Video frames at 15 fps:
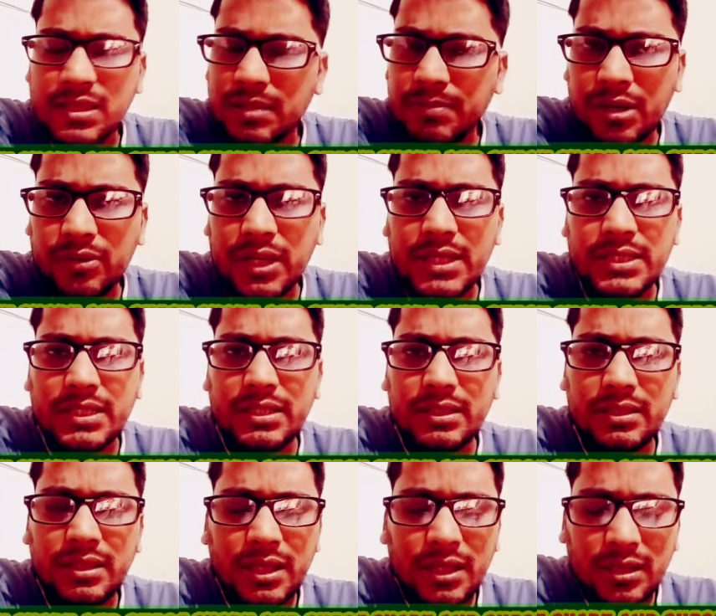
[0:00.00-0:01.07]
संभावना इसकी
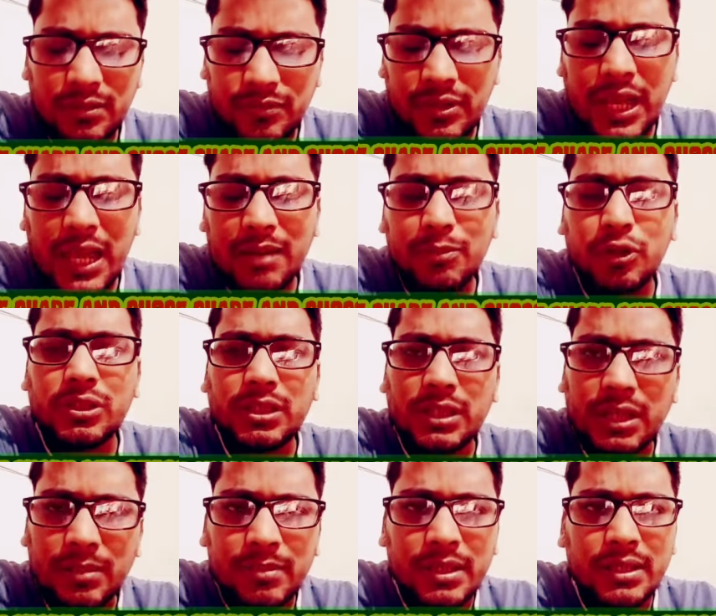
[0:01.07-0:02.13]
फ़िलहाल बहुत
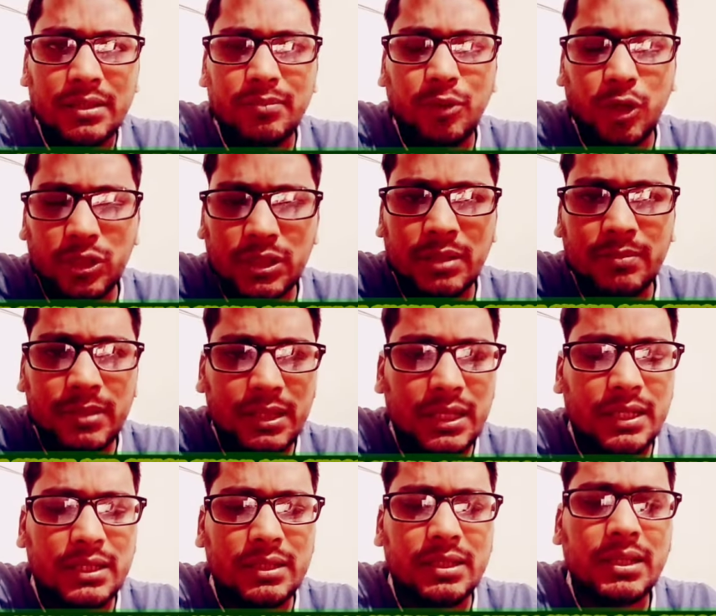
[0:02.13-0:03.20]
कम है बहुत कम है
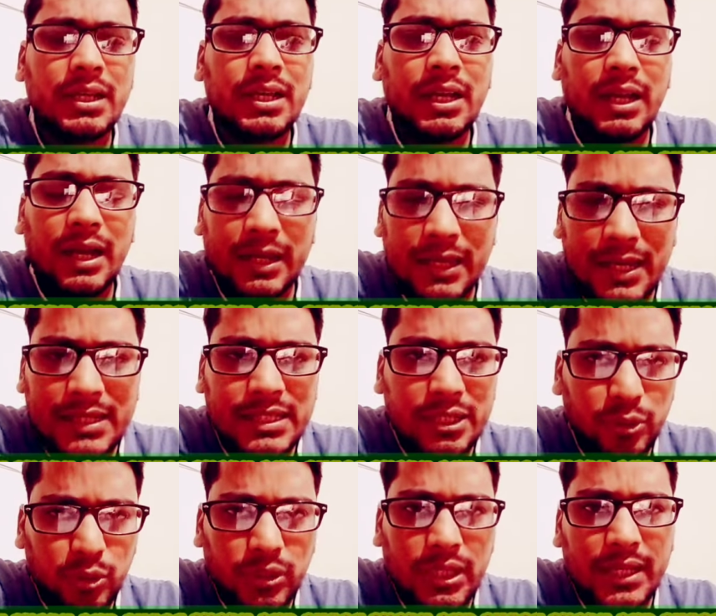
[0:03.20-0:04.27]
लेकिन अगर ऐसा
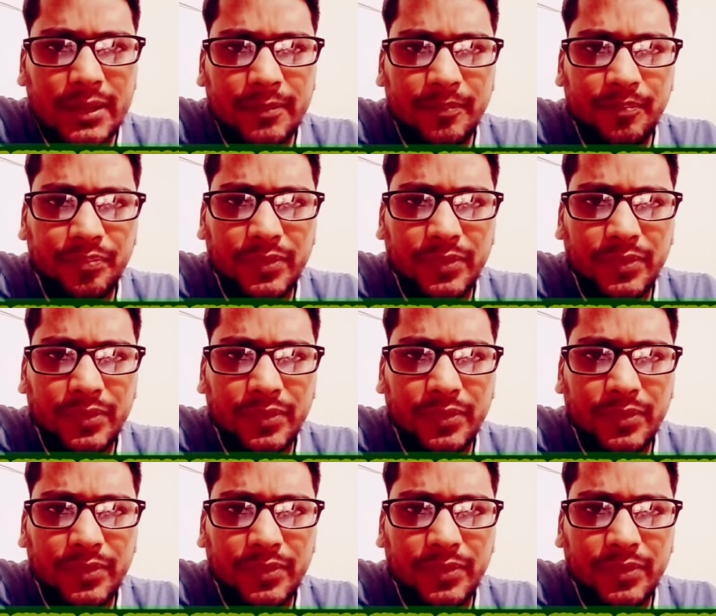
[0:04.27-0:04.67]
होता है